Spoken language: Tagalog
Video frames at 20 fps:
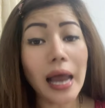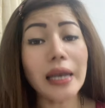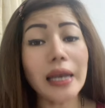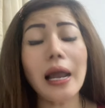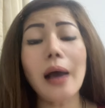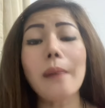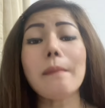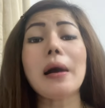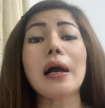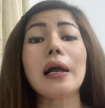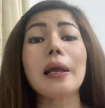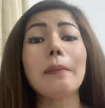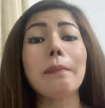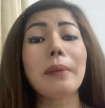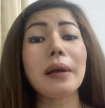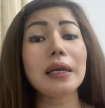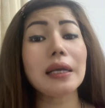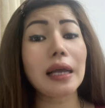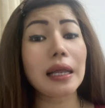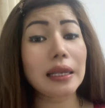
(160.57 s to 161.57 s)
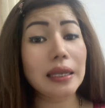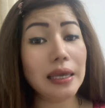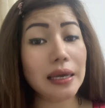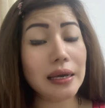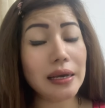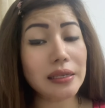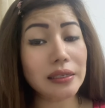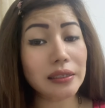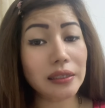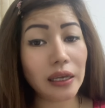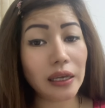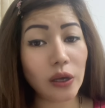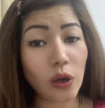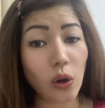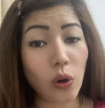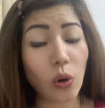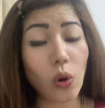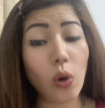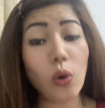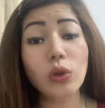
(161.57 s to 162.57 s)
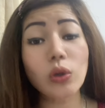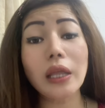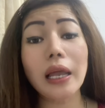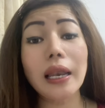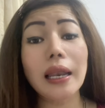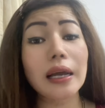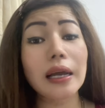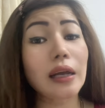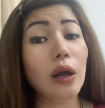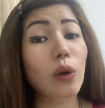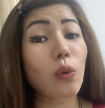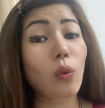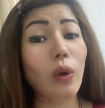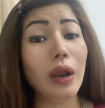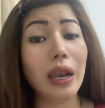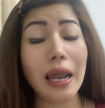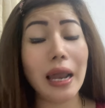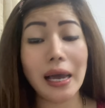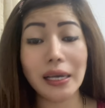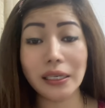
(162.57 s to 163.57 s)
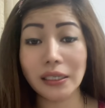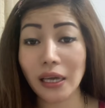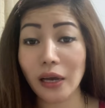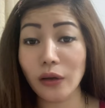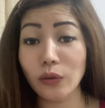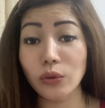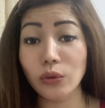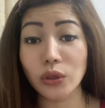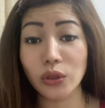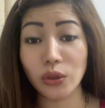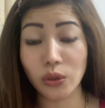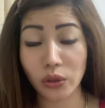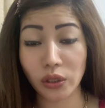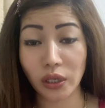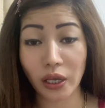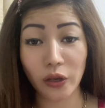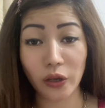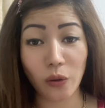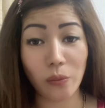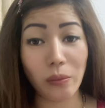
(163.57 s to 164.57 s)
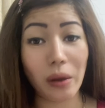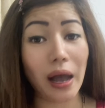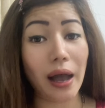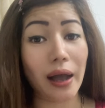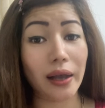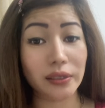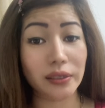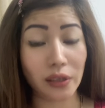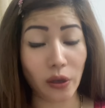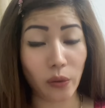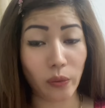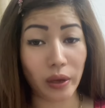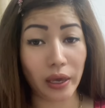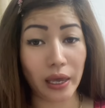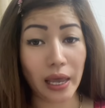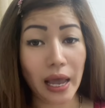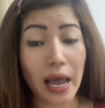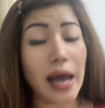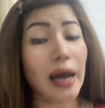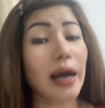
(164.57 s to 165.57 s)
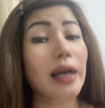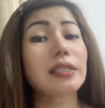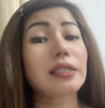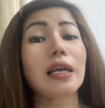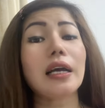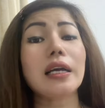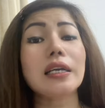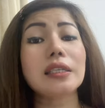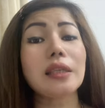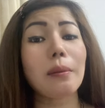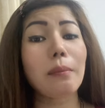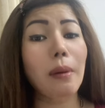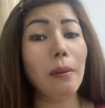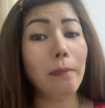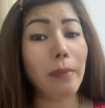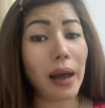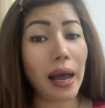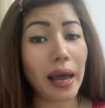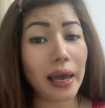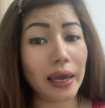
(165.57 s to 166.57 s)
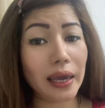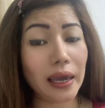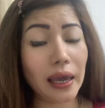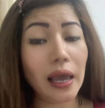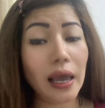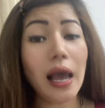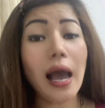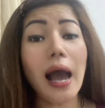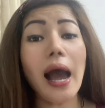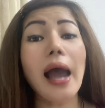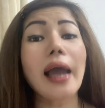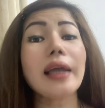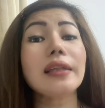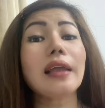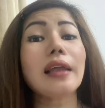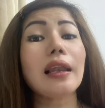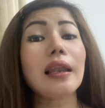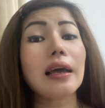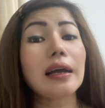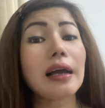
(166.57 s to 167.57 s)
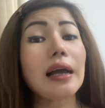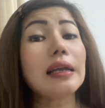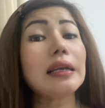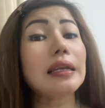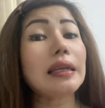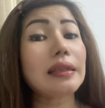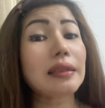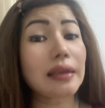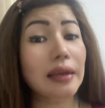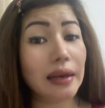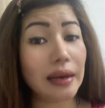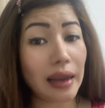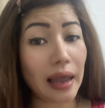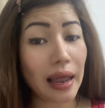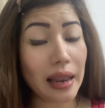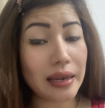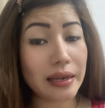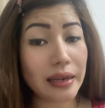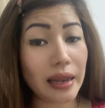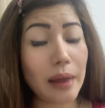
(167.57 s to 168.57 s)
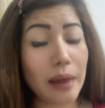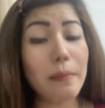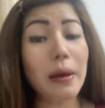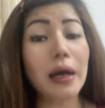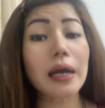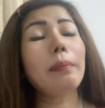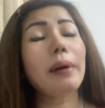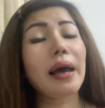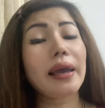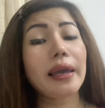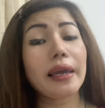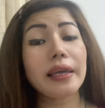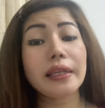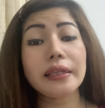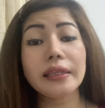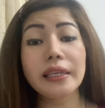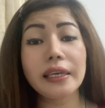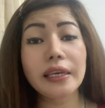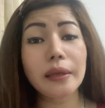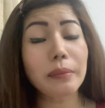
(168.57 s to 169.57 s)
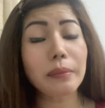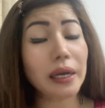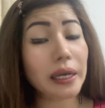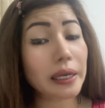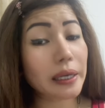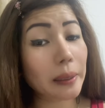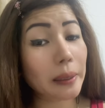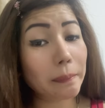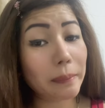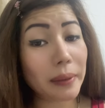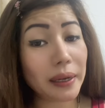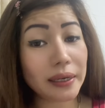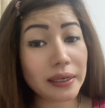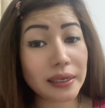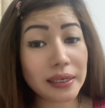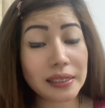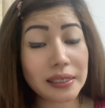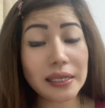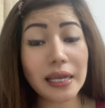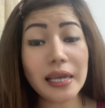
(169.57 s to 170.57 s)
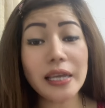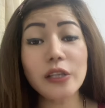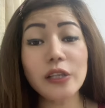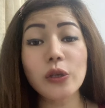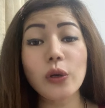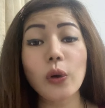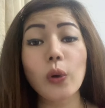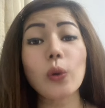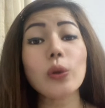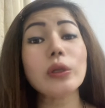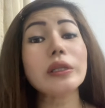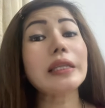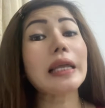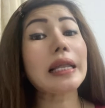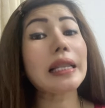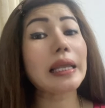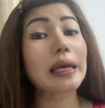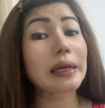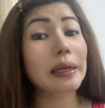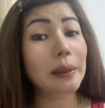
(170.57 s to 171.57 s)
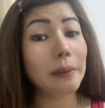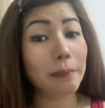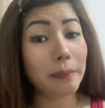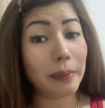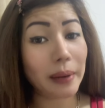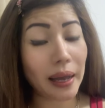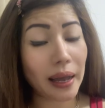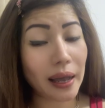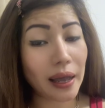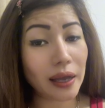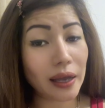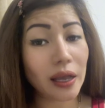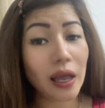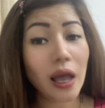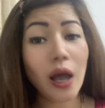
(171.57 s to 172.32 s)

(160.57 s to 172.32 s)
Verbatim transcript: na makipaghalikan sa iyo kung talagang wala siyang gusto sa iyo mga kasawi. Kasi ang isang babae ay talagang literal na mapaya hindi yan makikipagkiss sa inyo kung talaga bang